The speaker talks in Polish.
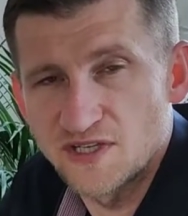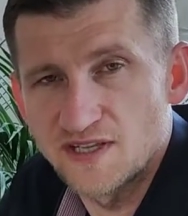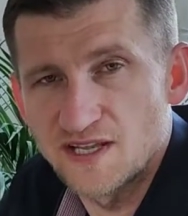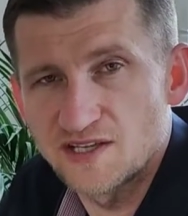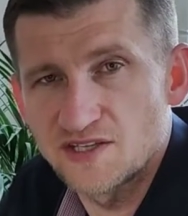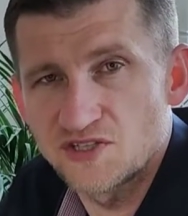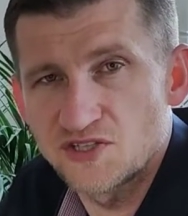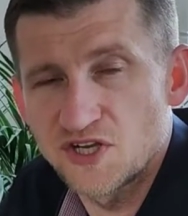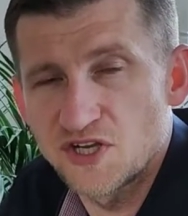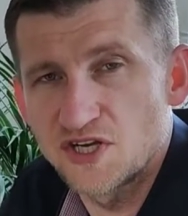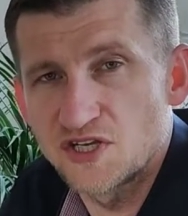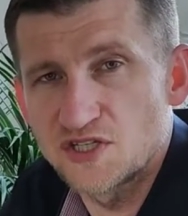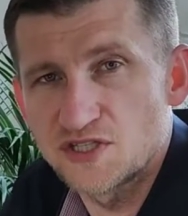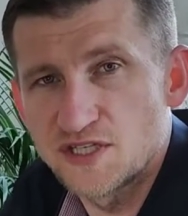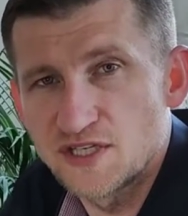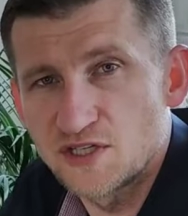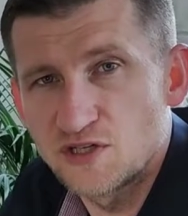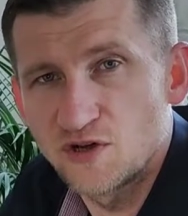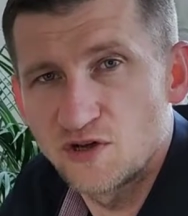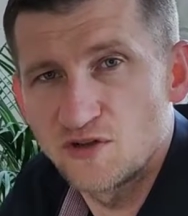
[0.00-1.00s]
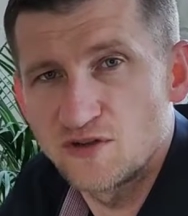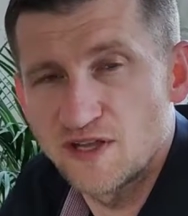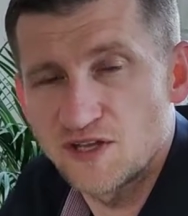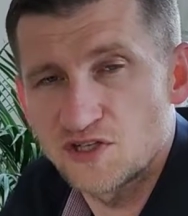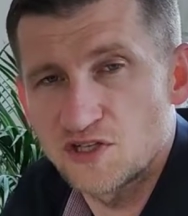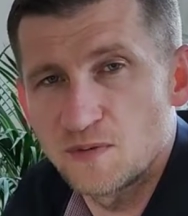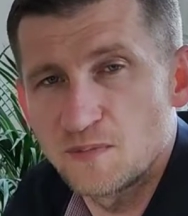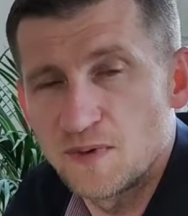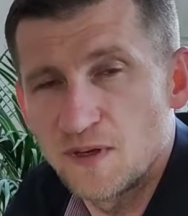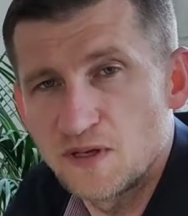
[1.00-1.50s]
Nasze ryzyko,
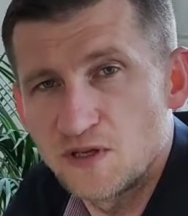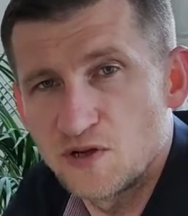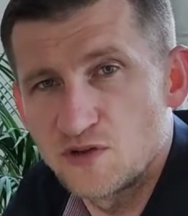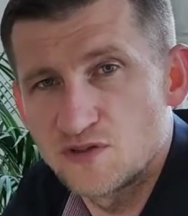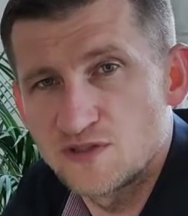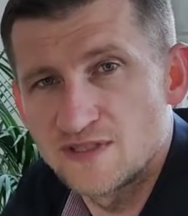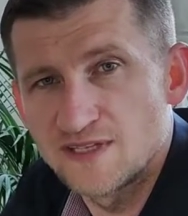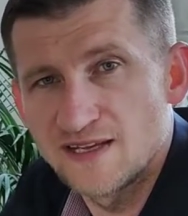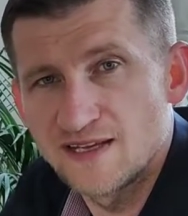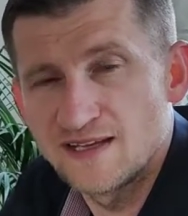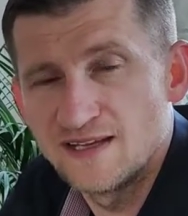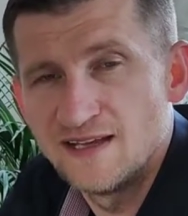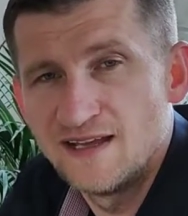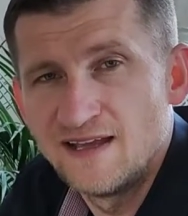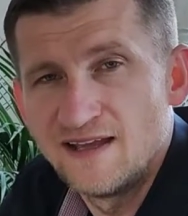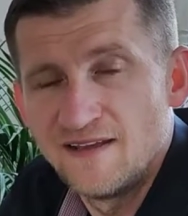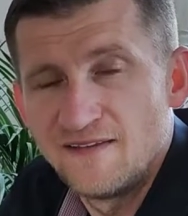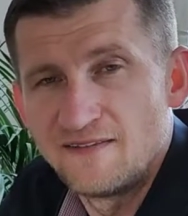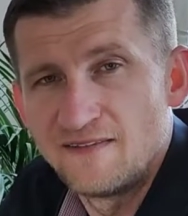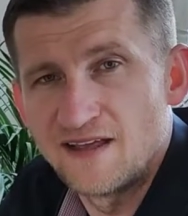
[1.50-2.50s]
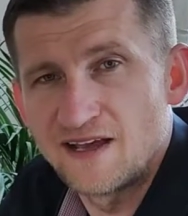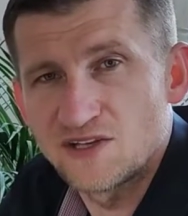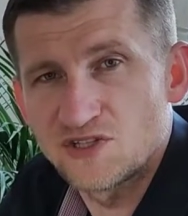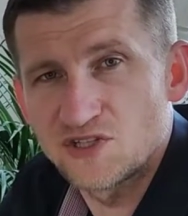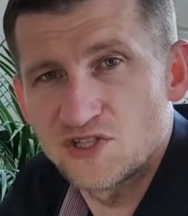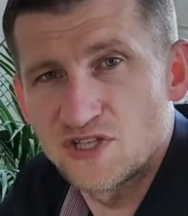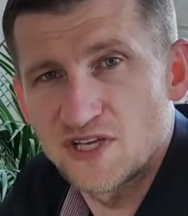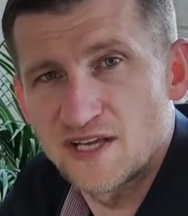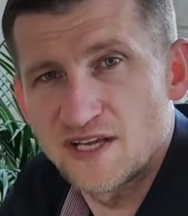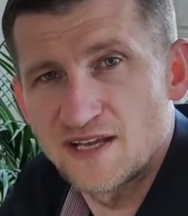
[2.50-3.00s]
nasze pieniądze,
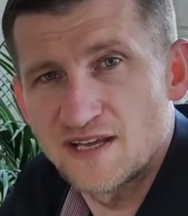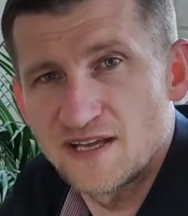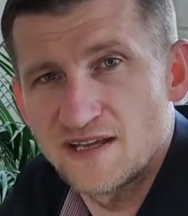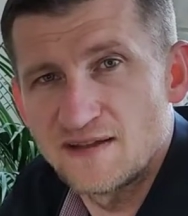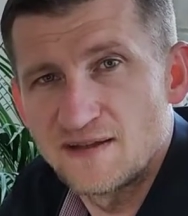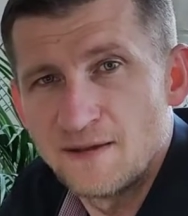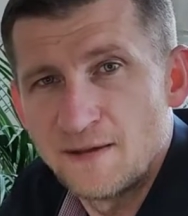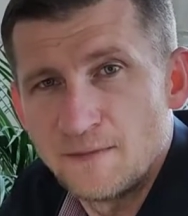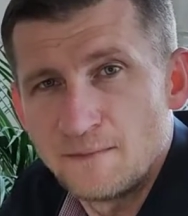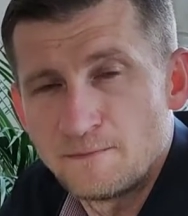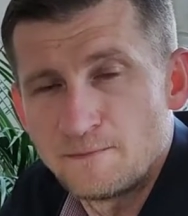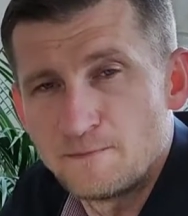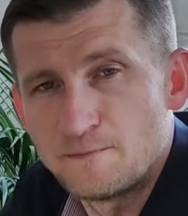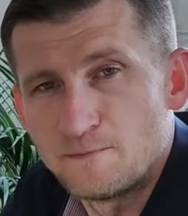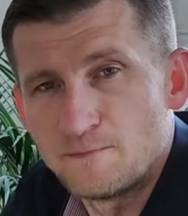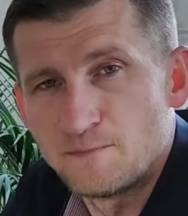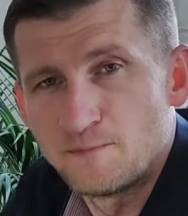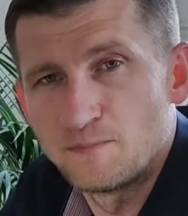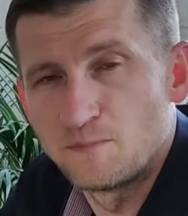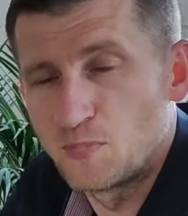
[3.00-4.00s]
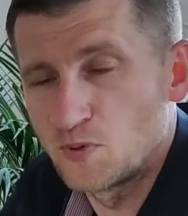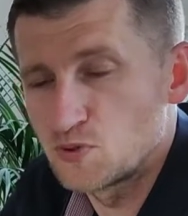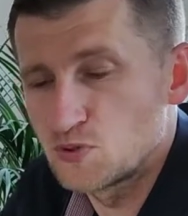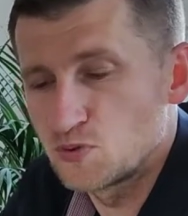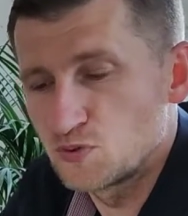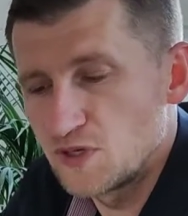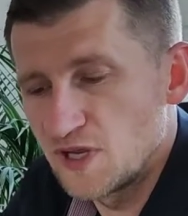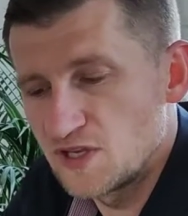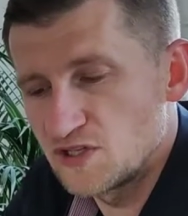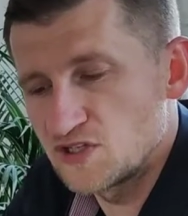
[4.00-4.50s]
nasze mm,
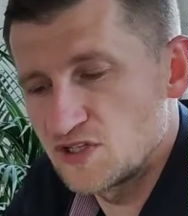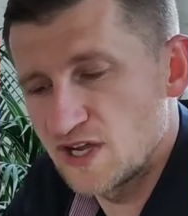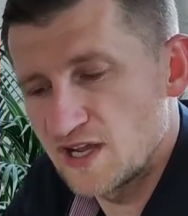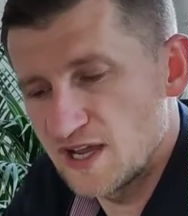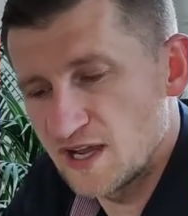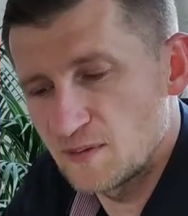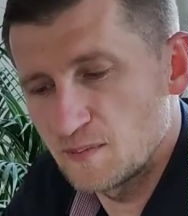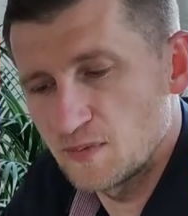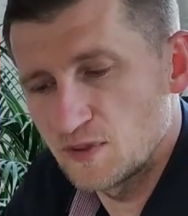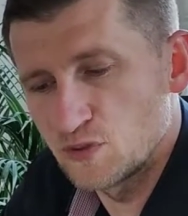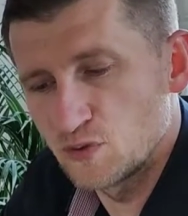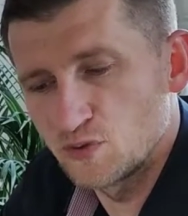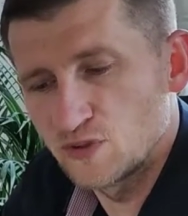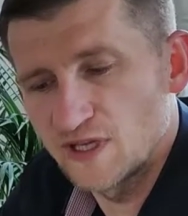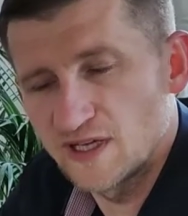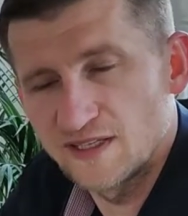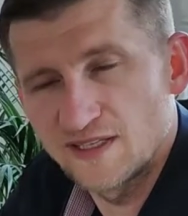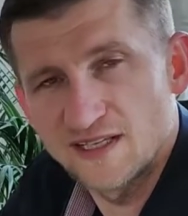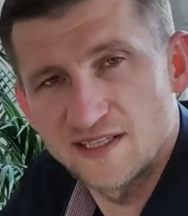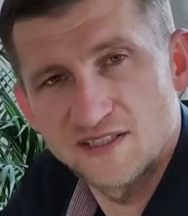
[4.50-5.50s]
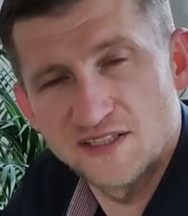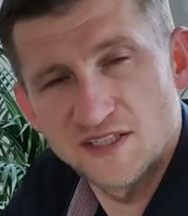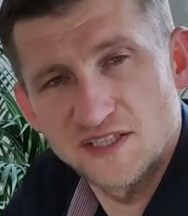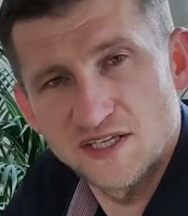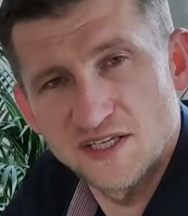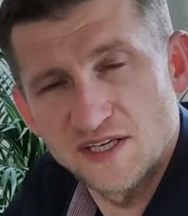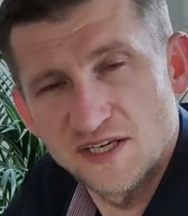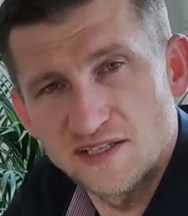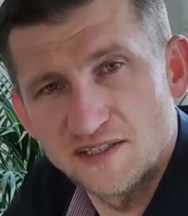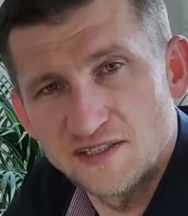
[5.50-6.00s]
posunięcia jakby tutaj na
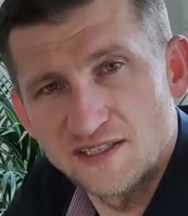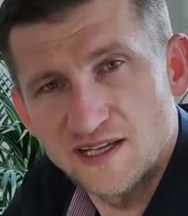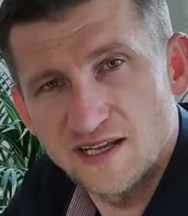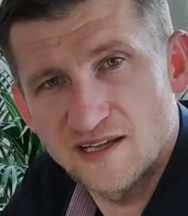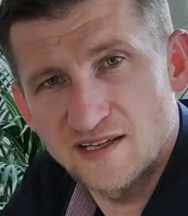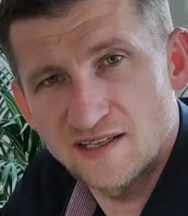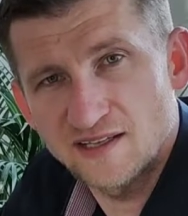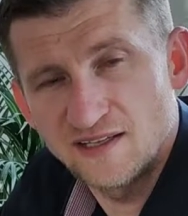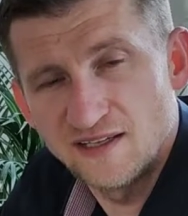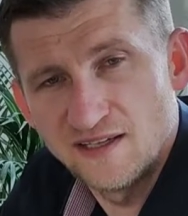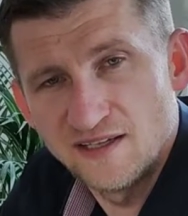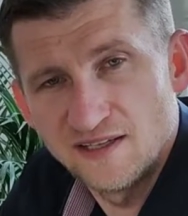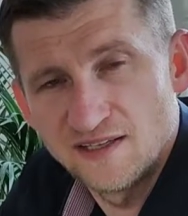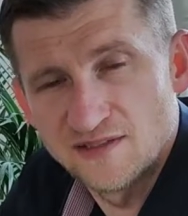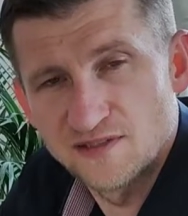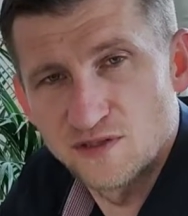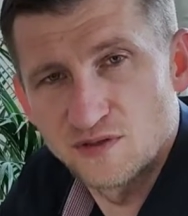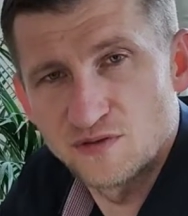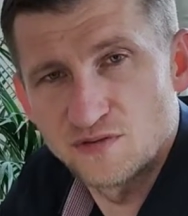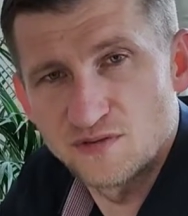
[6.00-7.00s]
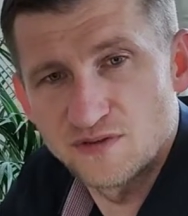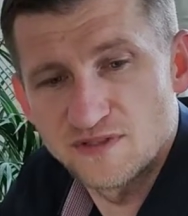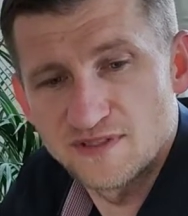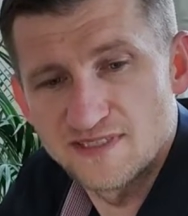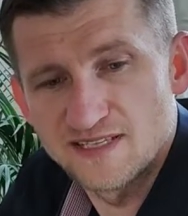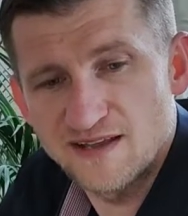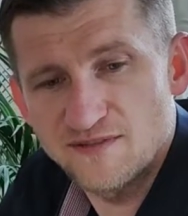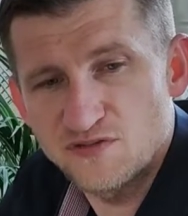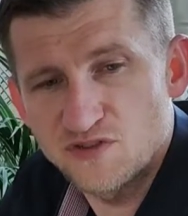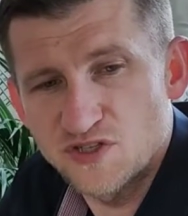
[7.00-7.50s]
tych rynkach są
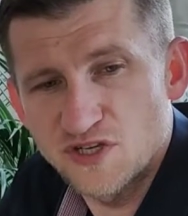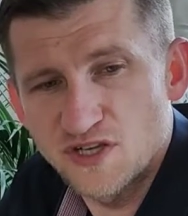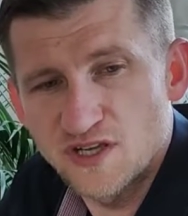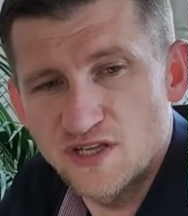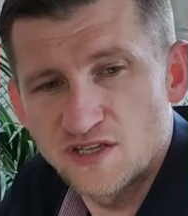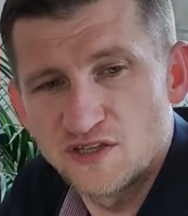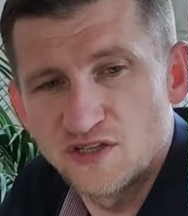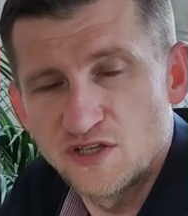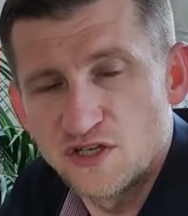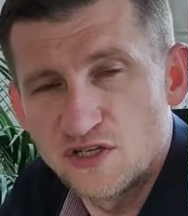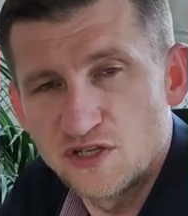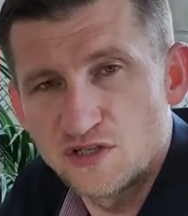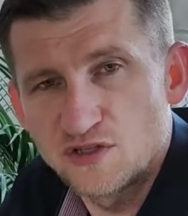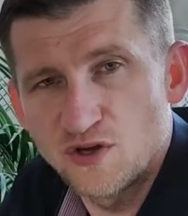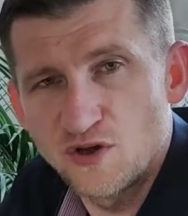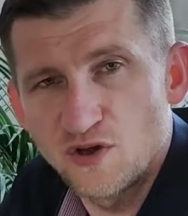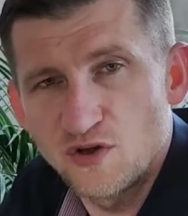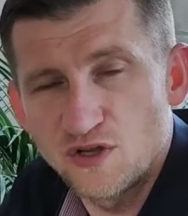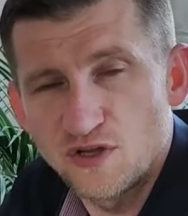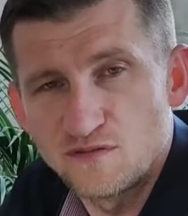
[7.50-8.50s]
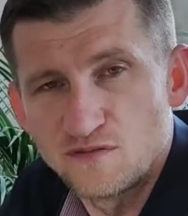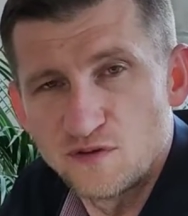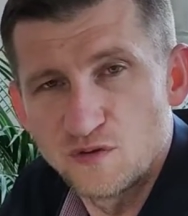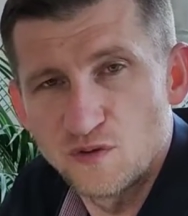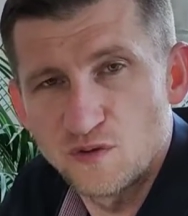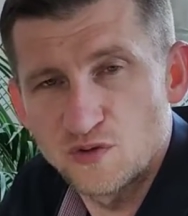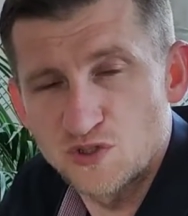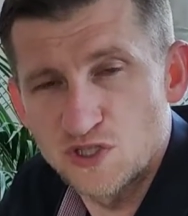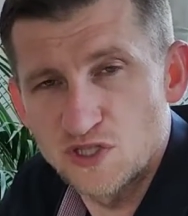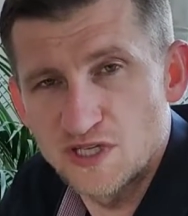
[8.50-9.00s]
zawsze tylko i
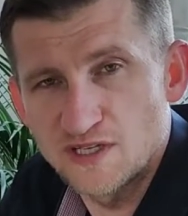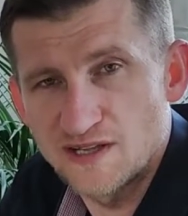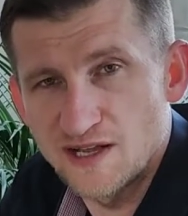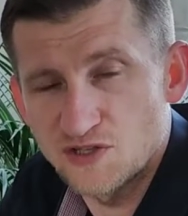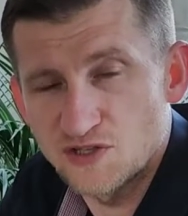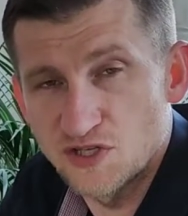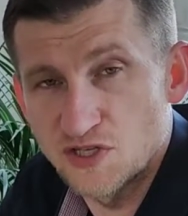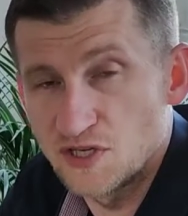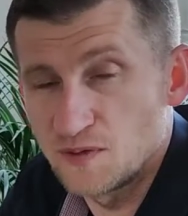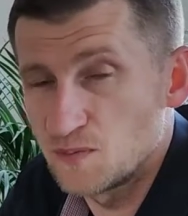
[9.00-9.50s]
wyłącznie nasze.